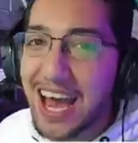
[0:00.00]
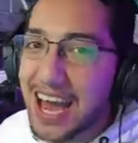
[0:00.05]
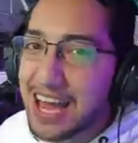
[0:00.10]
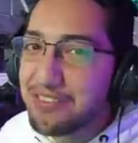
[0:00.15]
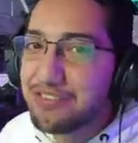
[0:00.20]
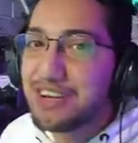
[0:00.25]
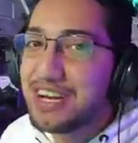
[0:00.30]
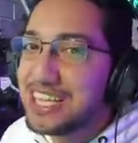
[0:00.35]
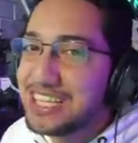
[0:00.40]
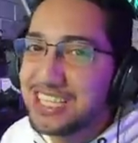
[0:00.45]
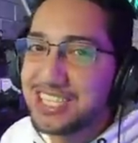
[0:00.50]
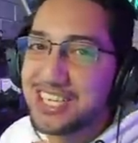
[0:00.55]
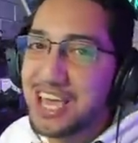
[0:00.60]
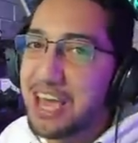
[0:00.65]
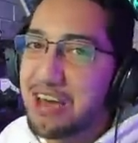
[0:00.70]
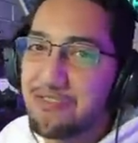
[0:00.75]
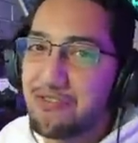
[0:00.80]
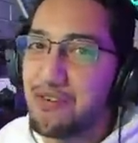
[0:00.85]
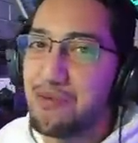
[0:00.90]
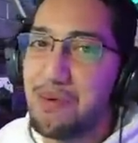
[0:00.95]
عارف ان انت
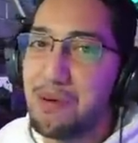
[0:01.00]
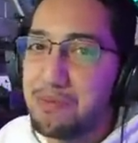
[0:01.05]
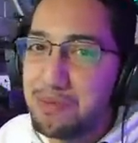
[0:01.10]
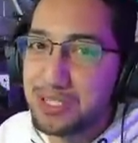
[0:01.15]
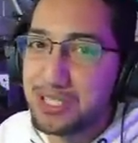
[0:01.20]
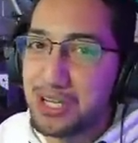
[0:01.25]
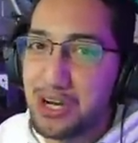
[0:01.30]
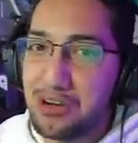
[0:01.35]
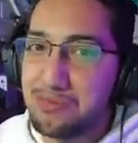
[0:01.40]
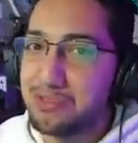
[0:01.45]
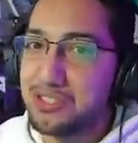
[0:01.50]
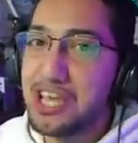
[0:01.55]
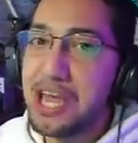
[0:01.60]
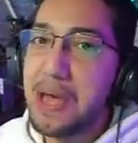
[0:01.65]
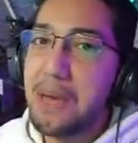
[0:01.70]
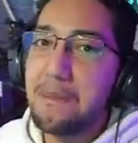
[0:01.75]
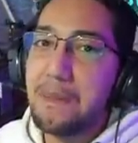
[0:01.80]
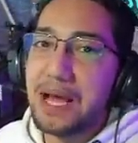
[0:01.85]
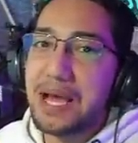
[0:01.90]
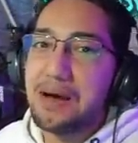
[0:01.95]
شايفهم ما تبصلهمش
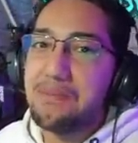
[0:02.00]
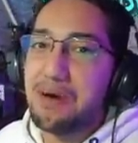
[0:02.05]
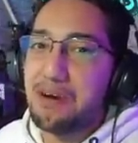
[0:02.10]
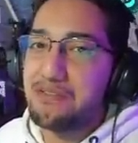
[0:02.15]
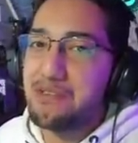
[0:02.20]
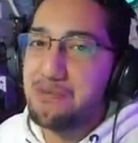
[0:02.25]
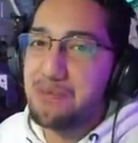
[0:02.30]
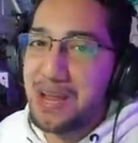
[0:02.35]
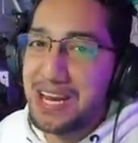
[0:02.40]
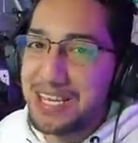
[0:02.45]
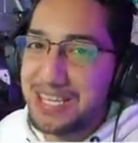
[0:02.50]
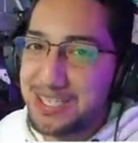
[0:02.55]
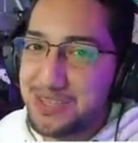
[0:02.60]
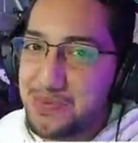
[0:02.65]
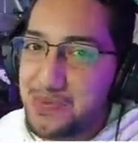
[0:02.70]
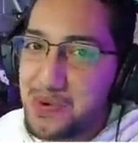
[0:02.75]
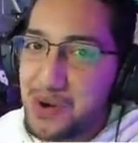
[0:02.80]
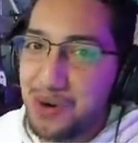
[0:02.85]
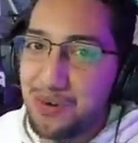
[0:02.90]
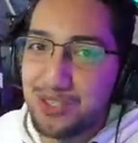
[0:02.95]
بجمع فيهم بقالي
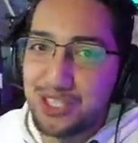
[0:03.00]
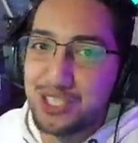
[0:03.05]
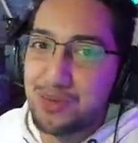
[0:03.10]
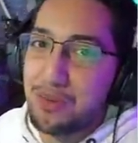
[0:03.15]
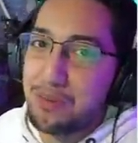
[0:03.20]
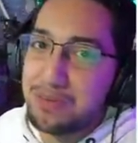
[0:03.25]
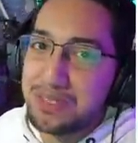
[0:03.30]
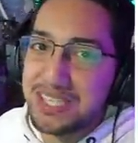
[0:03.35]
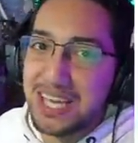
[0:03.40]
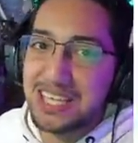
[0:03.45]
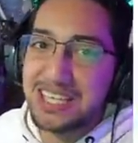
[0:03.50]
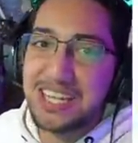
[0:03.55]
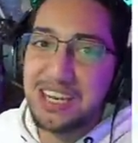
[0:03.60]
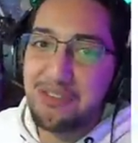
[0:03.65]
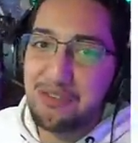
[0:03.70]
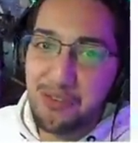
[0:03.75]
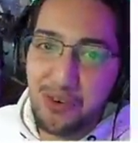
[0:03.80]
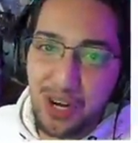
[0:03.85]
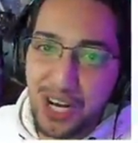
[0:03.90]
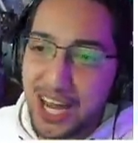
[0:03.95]
اسبوع والشباب
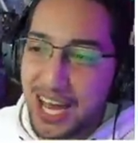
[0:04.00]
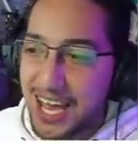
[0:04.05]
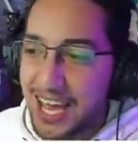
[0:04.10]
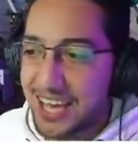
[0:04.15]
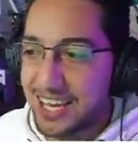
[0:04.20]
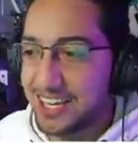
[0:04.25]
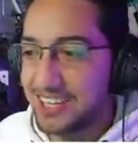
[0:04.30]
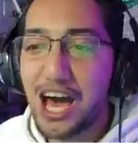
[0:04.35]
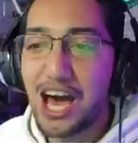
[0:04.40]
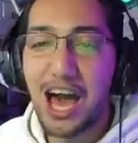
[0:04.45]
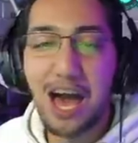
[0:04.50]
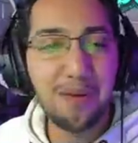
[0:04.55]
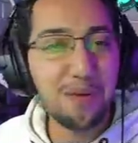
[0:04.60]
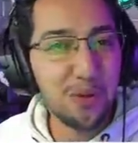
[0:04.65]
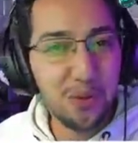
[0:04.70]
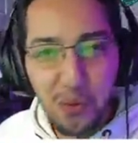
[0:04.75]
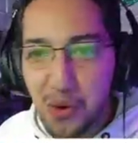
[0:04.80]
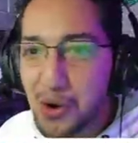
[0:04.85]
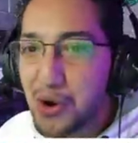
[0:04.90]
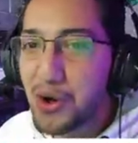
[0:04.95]
مساعديني في كل حاجه
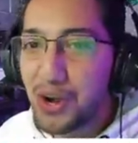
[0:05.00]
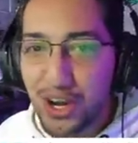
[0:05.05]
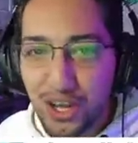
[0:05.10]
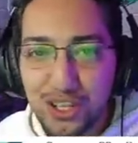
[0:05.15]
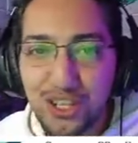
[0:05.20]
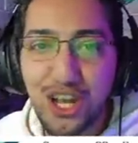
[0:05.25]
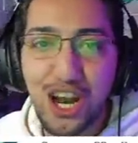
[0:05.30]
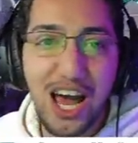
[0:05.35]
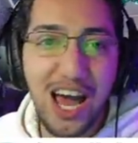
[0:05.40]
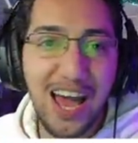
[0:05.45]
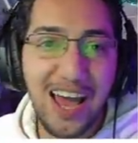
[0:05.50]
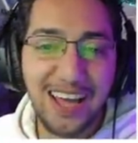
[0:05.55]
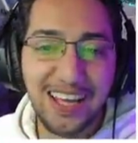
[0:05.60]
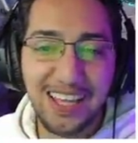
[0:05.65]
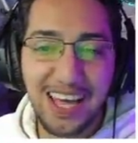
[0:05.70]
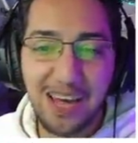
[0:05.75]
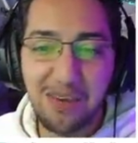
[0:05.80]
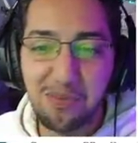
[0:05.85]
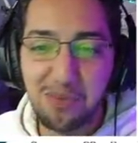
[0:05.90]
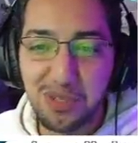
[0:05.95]
احمد وور هو اللي اقترحها يا
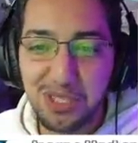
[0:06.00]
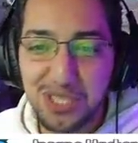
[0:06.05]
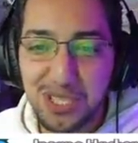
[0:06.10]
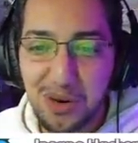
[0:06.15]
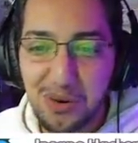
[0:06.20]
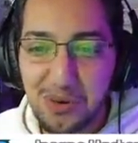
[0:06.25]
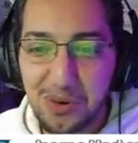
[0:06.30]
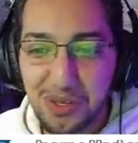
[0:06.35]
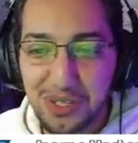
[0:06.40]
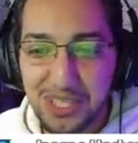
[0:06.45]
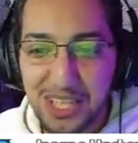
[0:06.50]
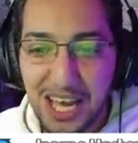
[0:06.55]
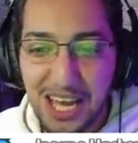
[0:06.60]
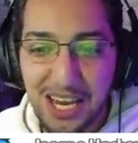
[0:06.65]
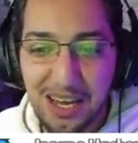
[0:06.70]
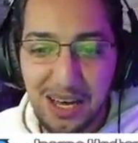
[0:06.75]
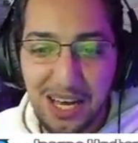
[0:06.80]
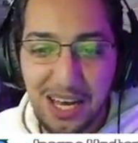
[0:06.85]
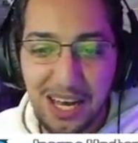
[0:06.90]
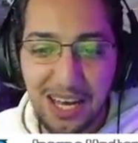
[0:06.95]
جدعان بص يا وور
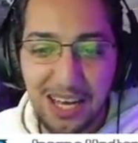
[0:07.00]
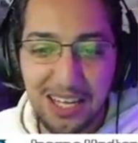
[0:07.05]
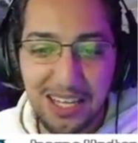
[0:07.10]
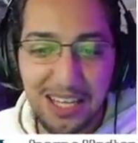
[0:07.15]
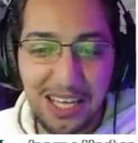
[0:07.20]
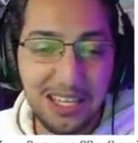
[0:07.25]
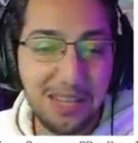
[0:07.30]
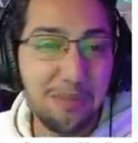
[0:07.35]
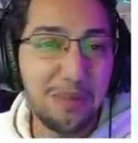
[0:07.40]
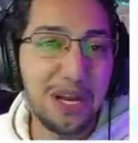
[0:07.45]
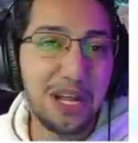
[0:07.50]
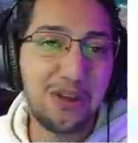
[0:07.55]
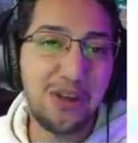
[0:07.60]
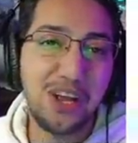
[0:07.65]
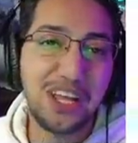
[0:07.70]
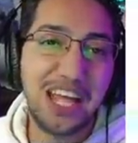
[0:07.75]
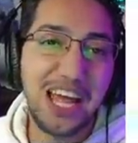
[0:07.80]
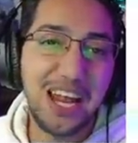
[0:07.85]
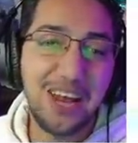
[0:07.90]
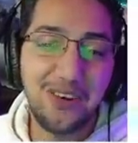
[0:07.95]
تعالى احنا بارك له
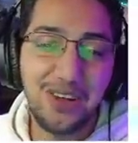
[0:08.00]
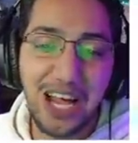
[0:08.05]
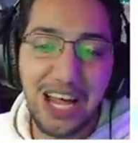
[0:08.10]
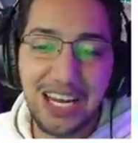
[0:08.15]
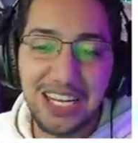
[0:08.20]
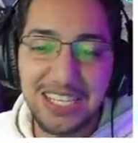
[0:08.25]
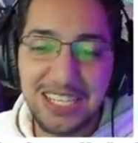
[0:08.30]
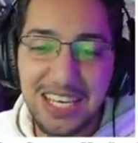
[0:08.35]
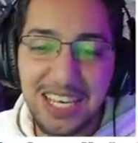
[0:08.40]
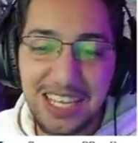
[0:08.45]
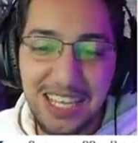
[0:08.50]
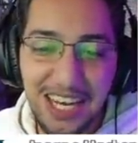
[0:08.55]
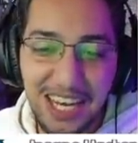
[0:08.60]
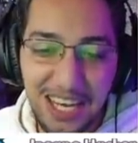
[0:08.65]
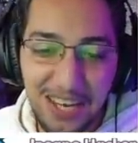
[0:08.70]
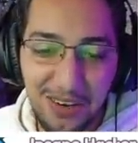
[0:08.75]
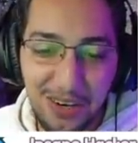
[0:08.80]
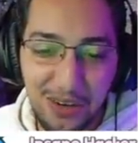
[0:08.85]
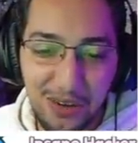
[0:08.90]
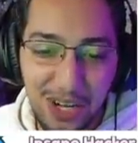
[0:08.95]
يا جدعان الاول على السكن
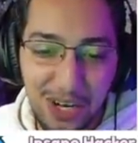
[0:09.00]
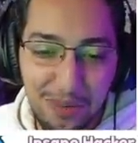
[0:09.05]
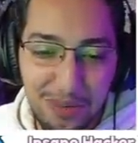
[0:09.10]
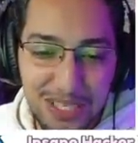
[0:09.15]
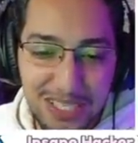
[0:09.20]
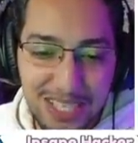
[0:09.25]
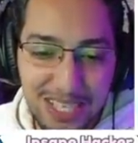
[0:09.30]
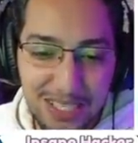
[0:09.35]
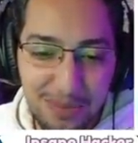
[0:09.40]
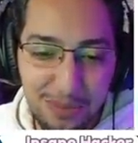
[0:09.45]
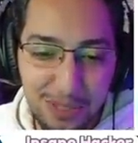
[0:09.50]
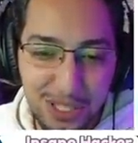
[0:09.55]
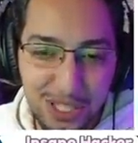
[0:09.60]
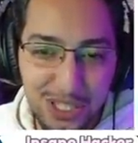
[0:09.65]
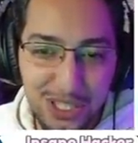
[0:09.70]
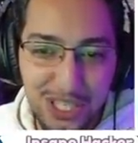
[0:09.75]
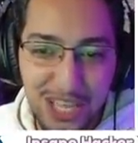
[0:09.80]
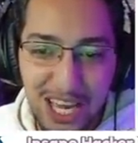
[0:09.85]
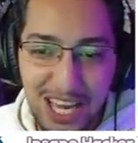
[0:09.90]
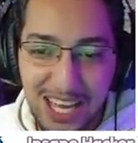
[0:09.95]
الحلوه اللي هو لابسها دي بص
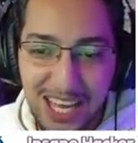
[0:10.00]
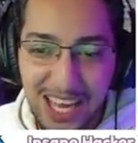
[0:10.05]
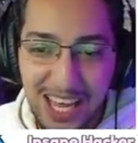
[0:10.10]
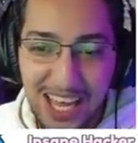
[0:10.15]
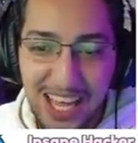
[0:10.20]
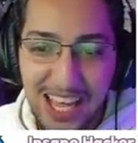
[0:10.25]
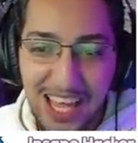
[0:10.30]
آه، الشاكه اه